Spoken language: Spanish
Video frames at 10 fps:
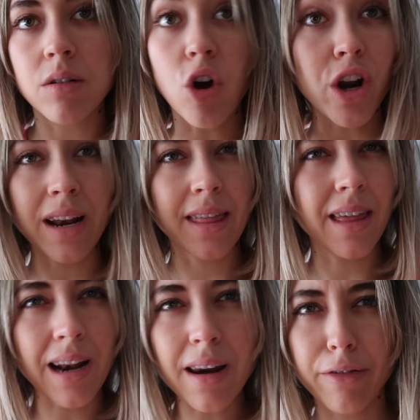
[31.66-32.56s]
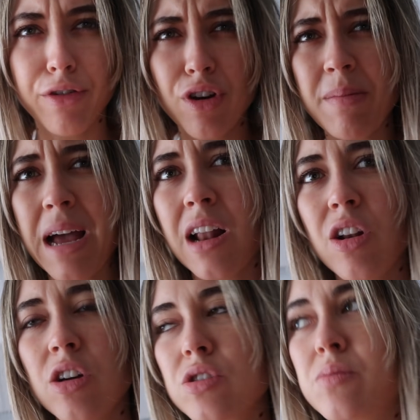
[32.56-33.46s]
organizar la reforma,
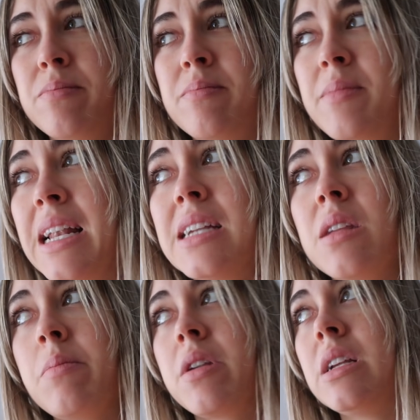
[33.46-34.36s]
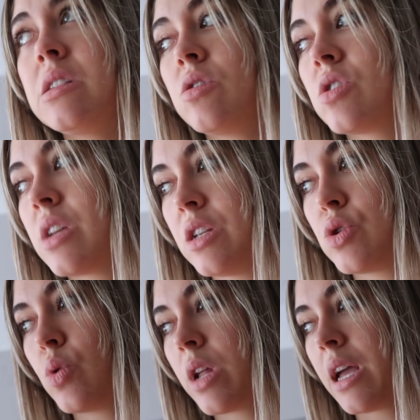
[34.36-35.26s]
los miles de imprevistos que
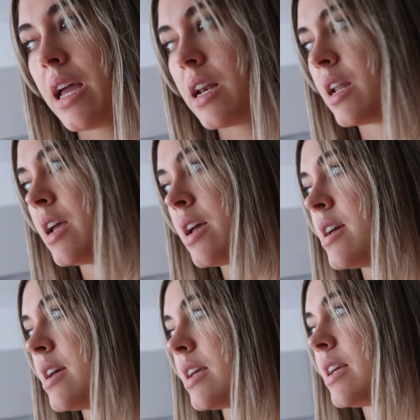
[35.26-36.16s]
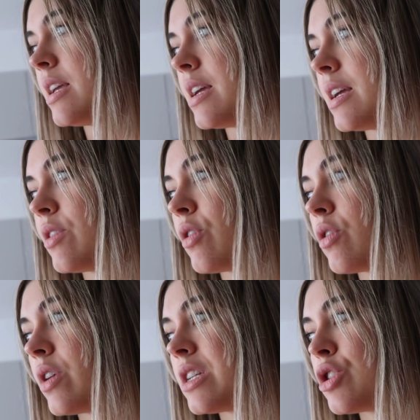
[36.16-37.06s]
surgen y
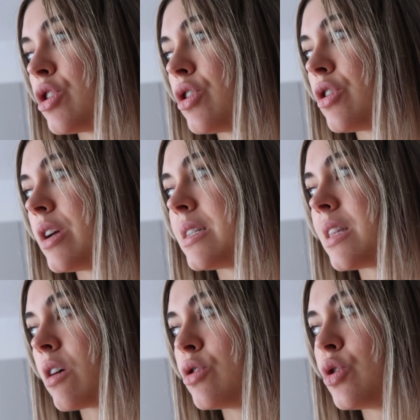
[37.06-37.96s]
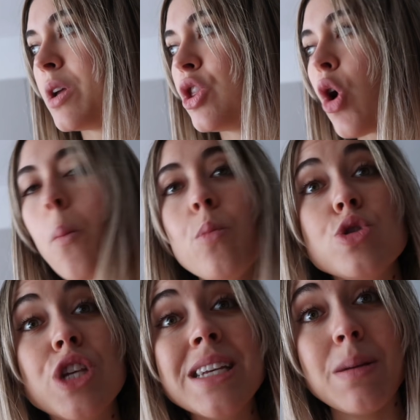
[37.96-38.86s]
todo esto está consumiendo
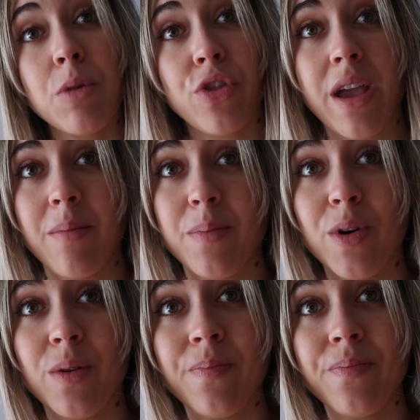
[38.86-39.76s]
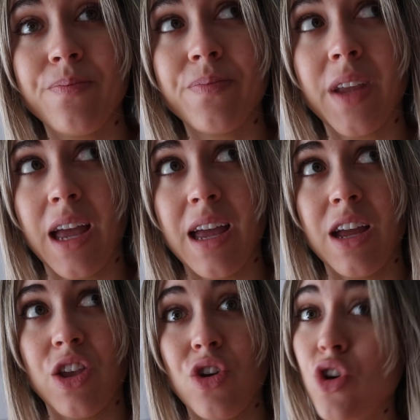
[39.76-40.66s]
muchísimo tiempo
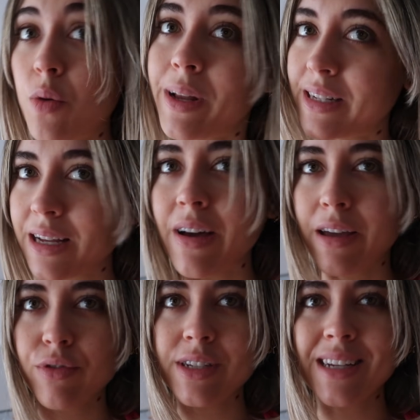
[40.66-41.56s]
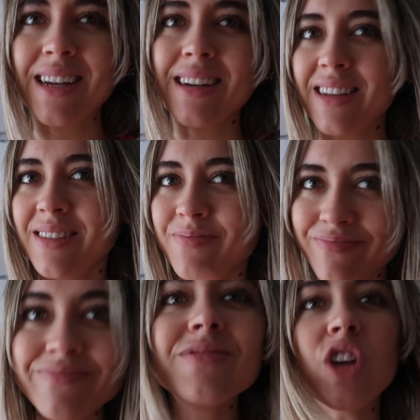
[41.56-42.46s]
que yo no pensaba que fuese a ser así.
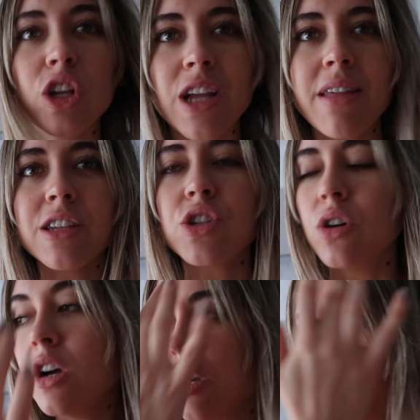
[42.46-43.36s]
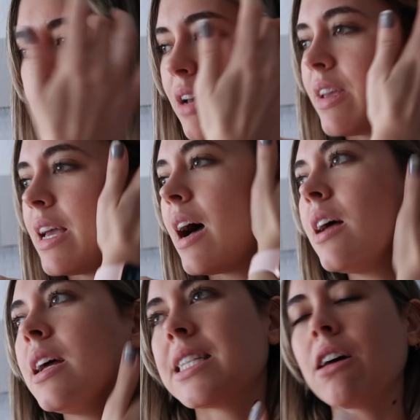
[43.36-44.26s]
Todo se ha dicho. Yo
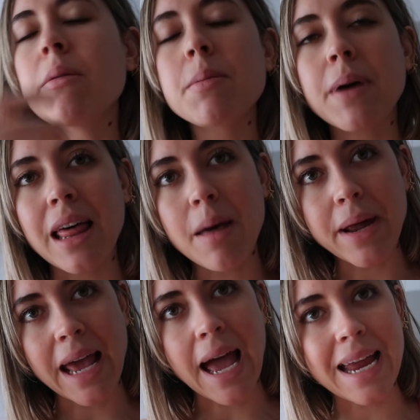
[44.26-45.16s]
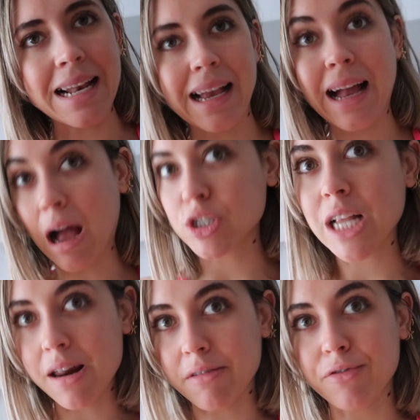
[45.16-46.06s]
sabía, estaba preparada para el caos
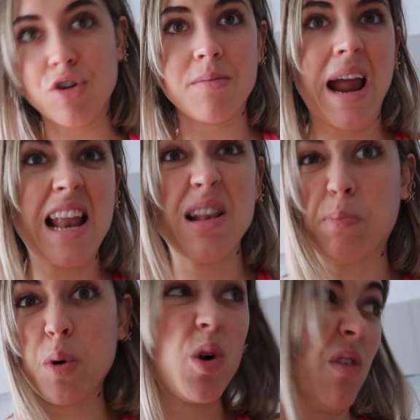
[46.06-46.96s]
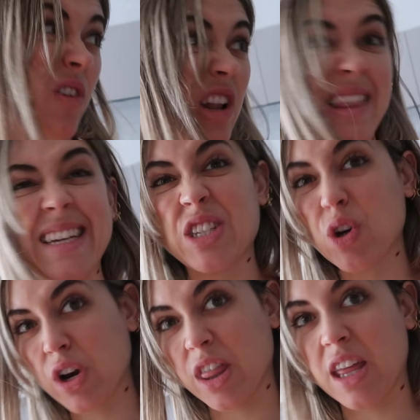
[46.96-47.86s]
de la reforma, el polvo, el
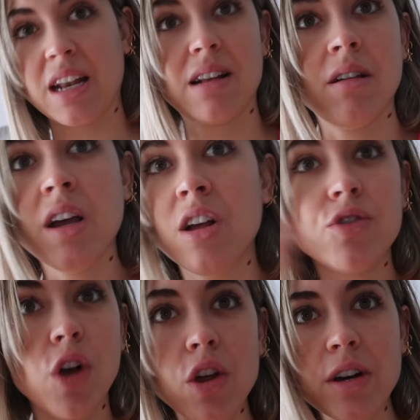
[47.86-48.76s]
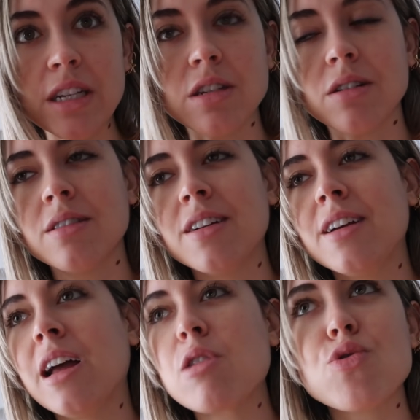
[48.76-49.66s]
desorden, todo eso,
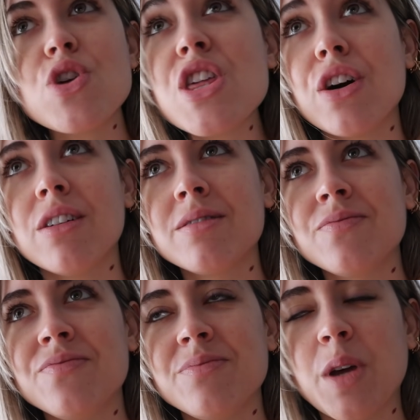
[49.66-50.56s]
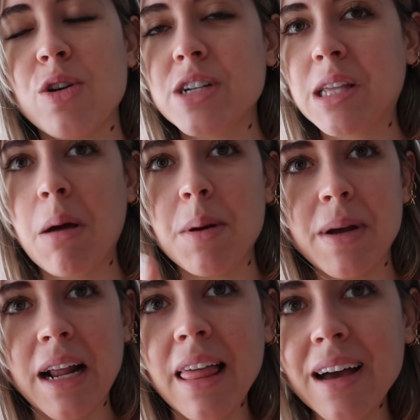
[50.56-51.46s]
el ruido, pero no estaba
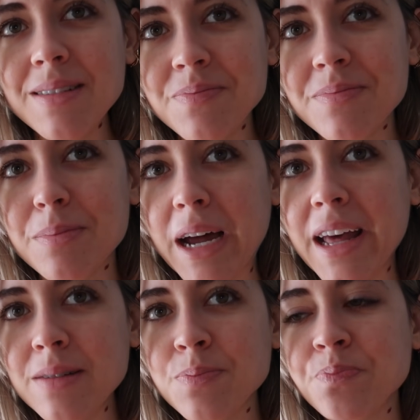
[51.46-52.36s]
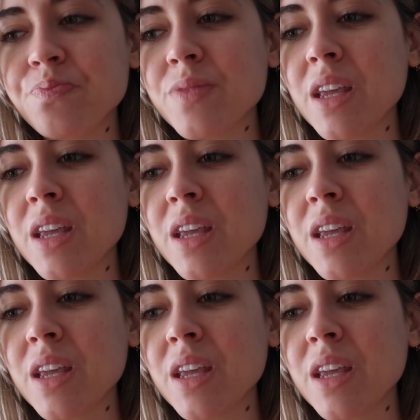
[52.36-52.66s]
preparada para